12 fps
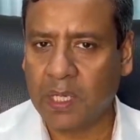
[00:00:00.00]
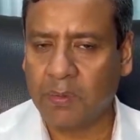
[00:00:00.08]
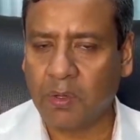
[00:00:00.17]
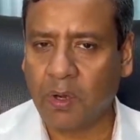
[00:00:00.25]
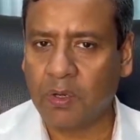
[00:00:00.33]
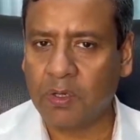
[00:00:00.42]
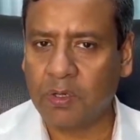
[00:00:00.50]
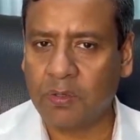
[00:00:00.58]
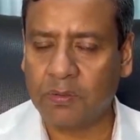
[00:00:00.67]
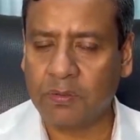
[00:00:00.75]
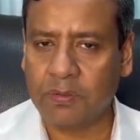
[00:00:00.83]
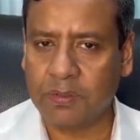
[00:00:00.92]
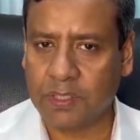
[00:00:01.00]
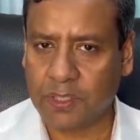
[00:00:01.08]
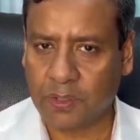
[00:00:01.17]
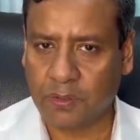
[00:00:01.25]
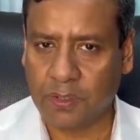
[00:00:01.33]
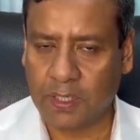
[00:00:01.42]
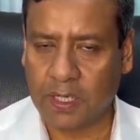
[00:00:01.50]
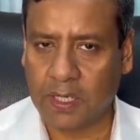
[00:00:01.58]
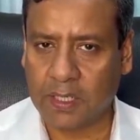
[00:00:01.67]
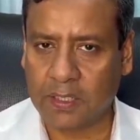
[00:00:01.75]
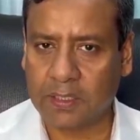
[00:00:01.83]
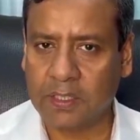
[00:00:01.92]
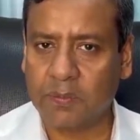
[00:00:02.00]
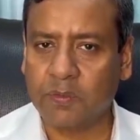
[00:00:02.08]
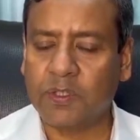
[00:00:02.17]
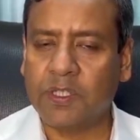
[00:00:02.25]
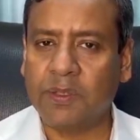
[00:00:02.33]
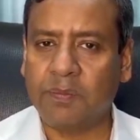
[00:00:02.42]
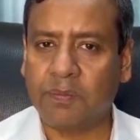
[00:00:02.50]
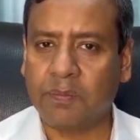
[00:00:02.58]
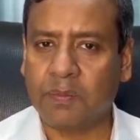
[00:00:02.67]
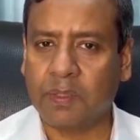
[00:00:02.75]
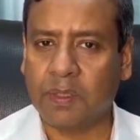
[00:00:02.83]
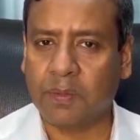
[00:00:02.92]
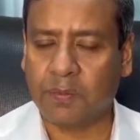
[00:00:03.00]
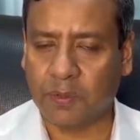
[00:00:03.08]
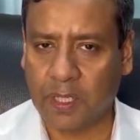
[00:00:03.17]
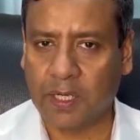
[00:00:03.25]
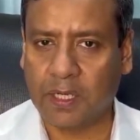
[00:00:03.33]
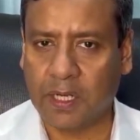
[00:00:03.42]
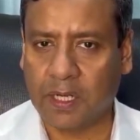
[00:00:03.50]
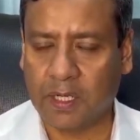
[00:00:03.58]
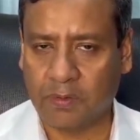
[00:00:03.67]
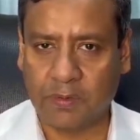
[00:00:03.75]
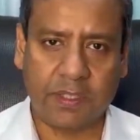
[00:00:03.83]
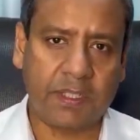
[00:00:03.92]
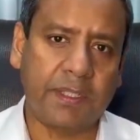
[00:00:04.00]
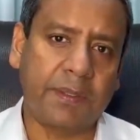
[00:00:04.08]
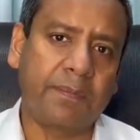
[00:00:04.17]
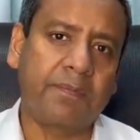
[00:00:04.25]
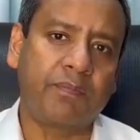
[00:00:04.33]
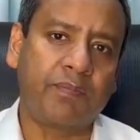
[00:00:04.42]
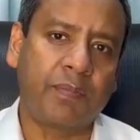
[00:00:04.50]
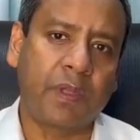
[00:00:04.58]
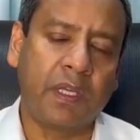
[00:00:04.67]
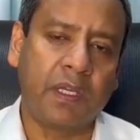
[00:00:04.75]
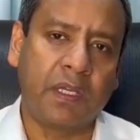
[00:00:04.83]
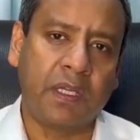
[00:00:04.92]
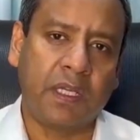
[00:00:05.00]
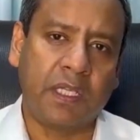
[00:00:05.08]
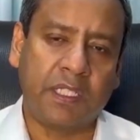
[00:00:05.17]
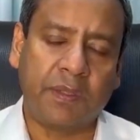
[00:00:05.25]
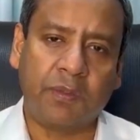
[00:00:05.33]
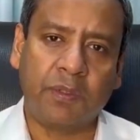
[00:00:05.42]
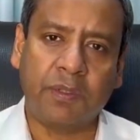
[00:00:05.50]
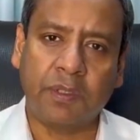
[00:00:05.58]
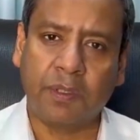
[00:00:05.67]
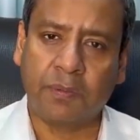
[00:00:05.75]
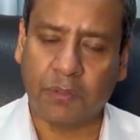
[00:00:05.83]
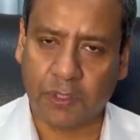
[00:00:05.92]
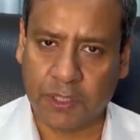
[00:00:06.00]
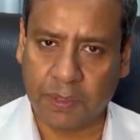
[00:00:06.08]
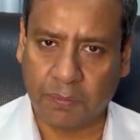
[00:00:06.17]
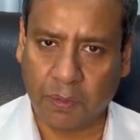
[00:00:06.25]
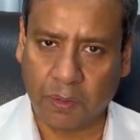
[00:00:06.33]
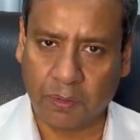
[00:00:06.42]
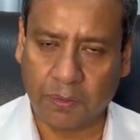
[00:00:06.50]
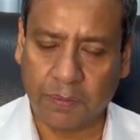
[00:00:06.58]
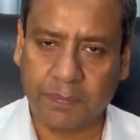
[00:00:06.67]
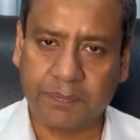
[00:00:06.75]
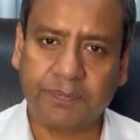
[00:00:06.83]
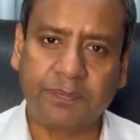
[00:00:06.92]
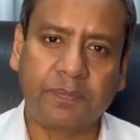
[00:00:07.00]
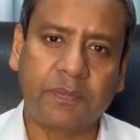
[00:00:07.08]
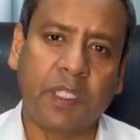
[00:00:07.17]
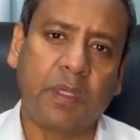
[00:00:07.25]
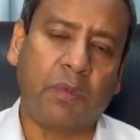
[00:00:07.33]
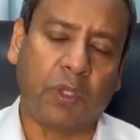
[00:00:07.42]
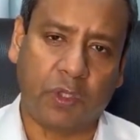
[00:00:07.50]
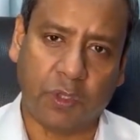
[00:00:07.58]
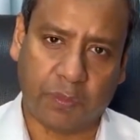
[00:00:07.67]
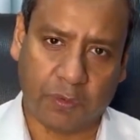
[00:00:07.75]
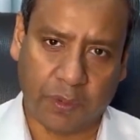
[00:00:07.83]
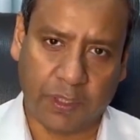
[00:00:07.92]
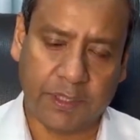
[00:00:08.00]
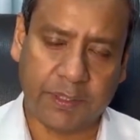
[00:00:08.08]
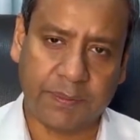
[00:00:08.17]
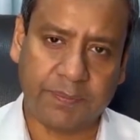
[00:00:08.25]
এবং অন্যান্য যে সকল এলাকাতে মুসলিম প্রধান এলাকা রয়েছে যেমন পশ্চিমবঙ্গ মধ্যপ্রদেশ